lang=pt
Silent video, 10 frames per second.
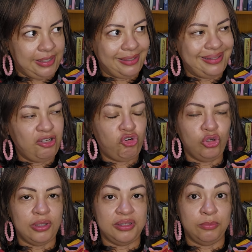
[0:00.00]
tá tendo
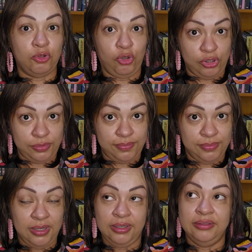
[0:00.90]
contato amoroso,
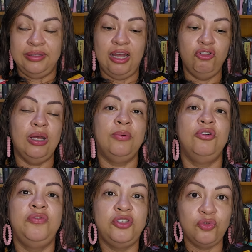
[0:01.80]
tá no
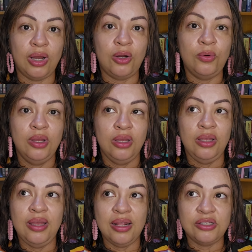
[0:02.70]
namoro virtual
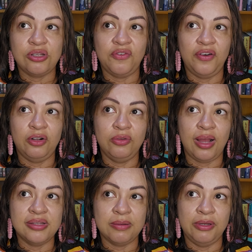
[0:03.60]
e ele só falou do
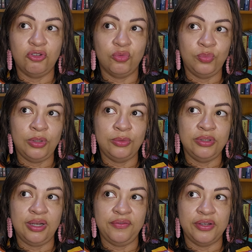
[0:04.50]
casamento uma
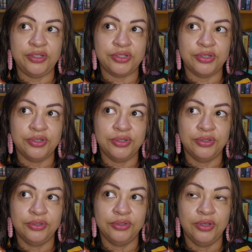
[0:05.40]
única vez.
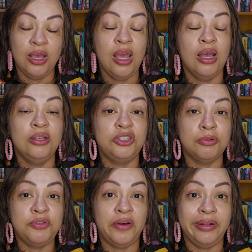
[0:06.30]

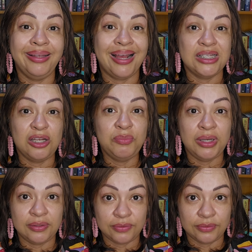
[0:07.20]
Estamos falando em
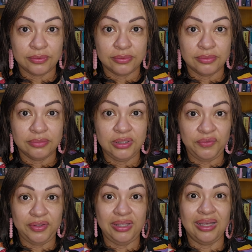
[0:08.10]
casamento,
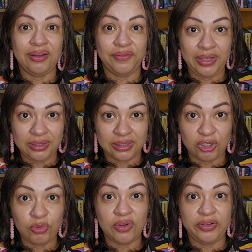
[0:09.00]
dividir a vida,
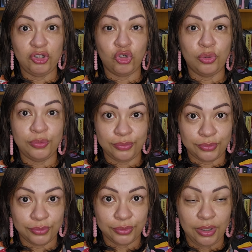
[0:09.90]
ter uma vida em
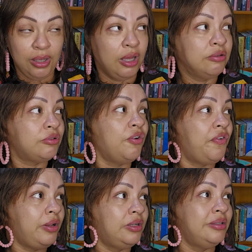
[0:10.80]
comum. Eu não tô
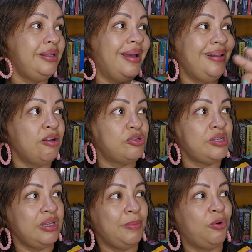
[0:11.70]
falando de ir ali ao
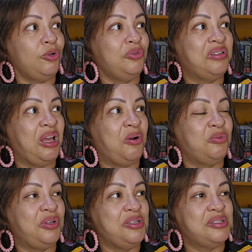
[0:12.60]
cinema quando der,
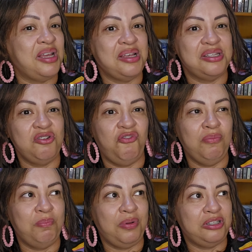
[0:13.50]
quando quiser, se o
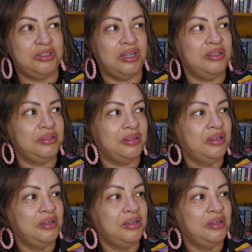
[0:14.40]
filme prestar,